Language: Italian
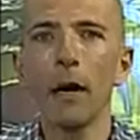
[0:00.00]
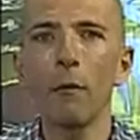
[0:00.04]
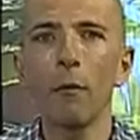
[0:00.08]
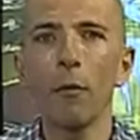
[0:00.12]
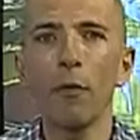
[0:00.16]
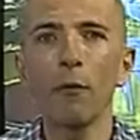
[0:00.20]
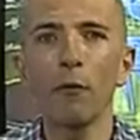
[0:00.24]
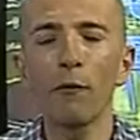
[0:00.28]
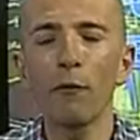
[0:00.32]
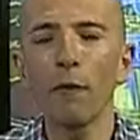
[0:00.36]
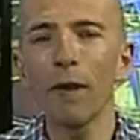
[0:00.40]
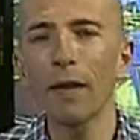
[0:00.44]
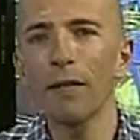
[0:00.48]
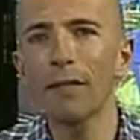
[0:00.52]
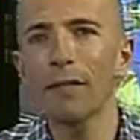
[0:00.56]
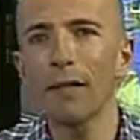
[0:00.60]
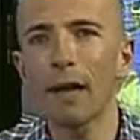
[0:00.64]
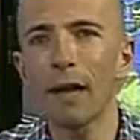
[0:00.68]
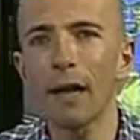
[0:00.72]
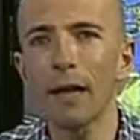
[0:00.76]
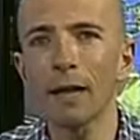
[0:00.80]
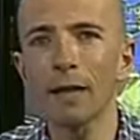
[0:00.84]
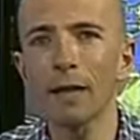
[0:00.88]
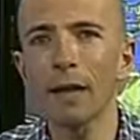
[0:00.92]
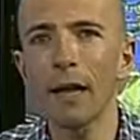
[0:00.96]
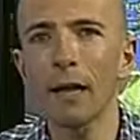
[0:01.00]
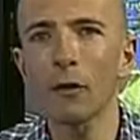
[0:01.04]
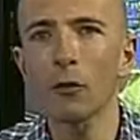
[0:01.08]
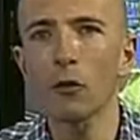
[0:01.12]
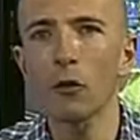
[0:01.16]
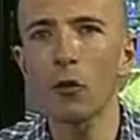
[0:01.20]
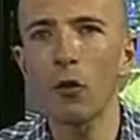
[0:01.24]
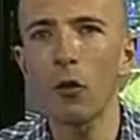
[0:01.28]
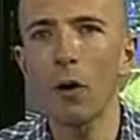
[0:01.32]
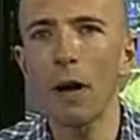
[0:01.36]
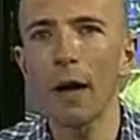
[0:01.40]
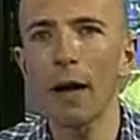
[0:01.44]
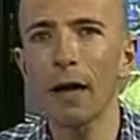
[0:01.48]
Molfetta è
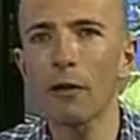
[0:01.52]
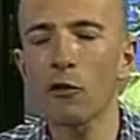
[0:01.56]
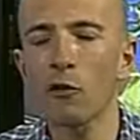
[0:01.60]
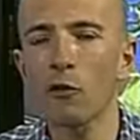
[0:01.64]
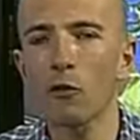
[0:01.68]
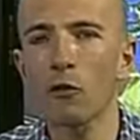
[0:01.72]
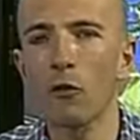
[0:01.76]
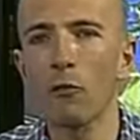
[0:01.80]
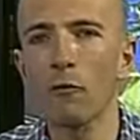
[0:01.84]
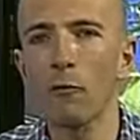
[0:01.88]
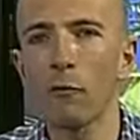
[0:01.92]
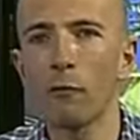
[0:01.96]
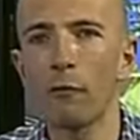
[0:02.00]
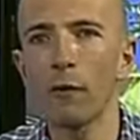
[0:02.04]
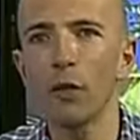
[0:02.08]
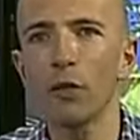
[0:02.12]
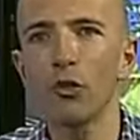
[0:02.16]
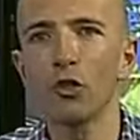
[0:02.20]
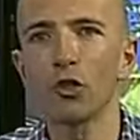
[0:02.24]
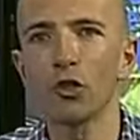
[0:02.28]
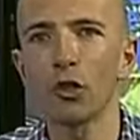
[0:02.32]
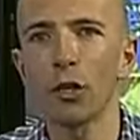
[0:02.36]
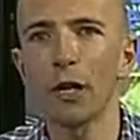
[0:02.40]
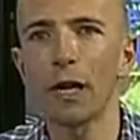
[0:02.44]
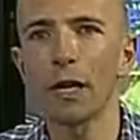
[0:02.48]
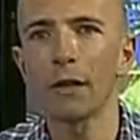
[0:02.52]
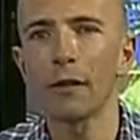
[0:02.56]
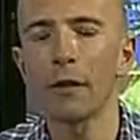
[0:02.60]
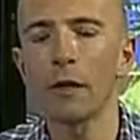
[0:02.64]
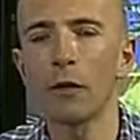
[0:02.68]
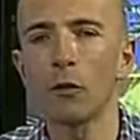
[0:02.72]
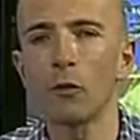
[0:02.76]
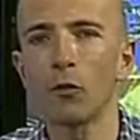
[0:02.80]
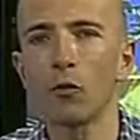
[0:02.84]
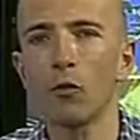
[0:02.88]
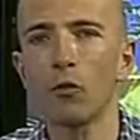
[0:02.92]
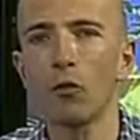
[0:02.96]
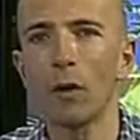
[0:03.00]
andato a sconfiggere
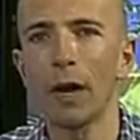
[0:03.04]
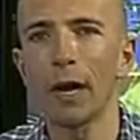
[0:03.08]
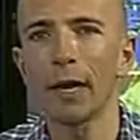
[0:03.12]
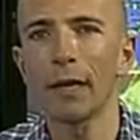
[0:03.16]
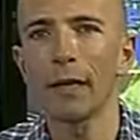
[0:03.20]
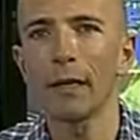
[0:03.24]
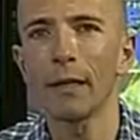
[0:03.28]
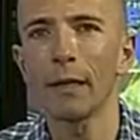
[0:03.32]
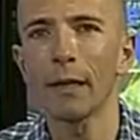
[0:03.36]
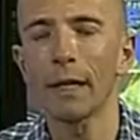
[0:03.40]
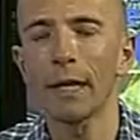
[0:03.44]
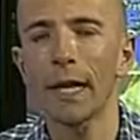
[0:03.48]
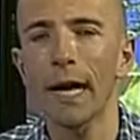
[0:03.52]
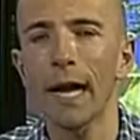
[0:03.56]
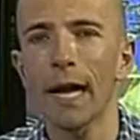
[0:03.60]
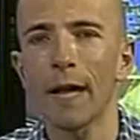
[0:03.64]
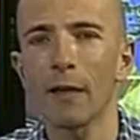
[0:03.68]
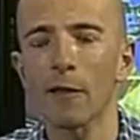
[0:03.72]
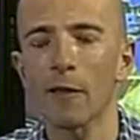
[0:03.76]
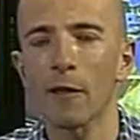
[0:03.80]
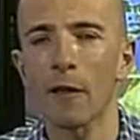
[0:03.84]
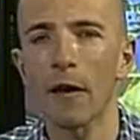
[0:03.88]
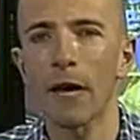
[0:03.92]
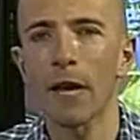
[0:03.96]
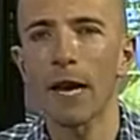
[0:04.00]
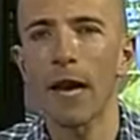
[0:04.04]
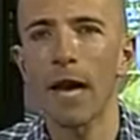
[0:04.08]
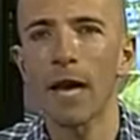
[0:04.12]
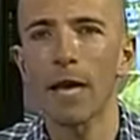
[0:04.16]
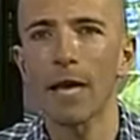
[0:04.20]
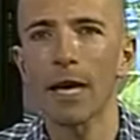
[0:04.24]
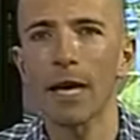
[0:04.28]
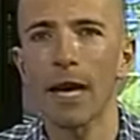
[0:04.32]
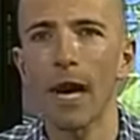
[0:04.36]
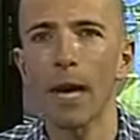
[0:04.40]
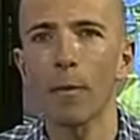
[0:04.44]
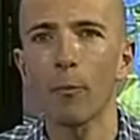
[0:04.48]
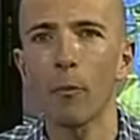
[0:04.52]
addirittura in casa la
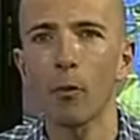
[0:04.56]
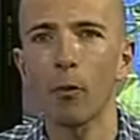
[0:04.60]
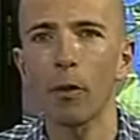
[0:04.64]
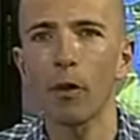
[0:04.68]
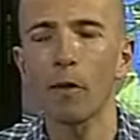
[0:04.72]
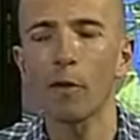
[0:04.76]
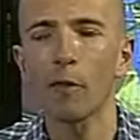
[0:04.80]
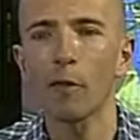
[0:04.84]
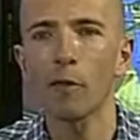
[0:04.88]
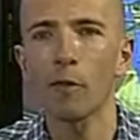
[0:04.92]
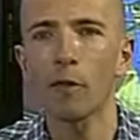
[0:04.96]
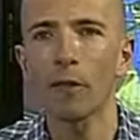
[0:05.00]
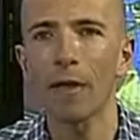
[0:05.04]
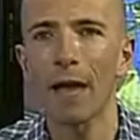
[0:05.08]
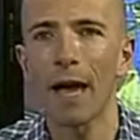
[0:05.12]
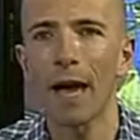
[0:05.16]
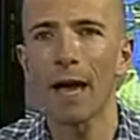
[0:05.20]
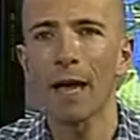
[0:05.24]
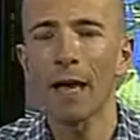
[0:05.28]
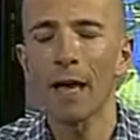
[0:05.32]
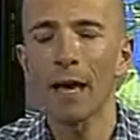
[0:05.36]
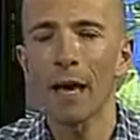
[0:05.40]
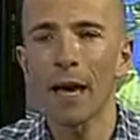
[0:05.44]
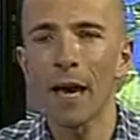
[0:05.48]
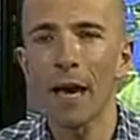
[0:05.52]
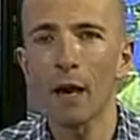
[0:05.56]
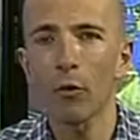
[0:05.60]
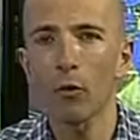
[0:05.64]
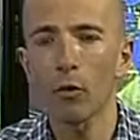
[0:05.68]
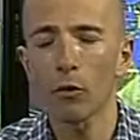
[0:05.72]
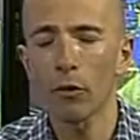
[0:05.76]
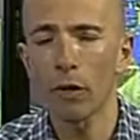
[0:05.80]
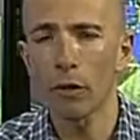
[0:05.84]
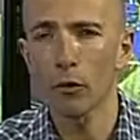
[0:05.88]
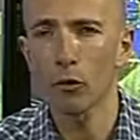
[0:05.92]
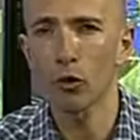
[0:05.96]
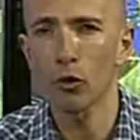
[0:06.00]
capolista Eurotech